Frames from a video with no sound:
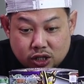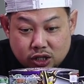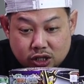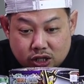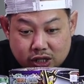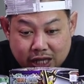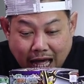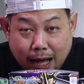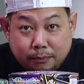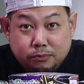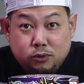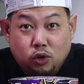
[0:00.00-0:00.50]

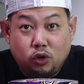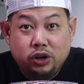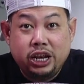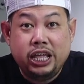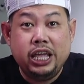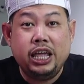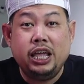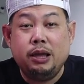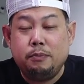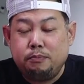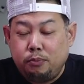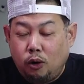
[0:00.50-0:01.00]
3 ตัว
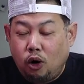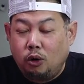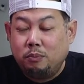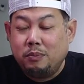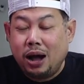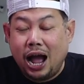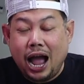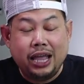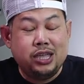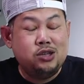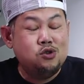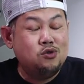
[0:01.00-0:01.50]
นี้ผม
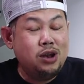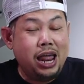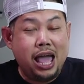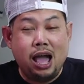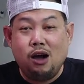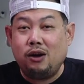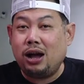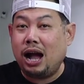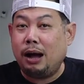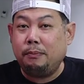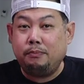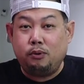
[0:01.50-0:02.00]
ให้อยู่
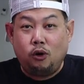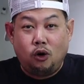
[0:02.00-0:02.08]
แล้วครับ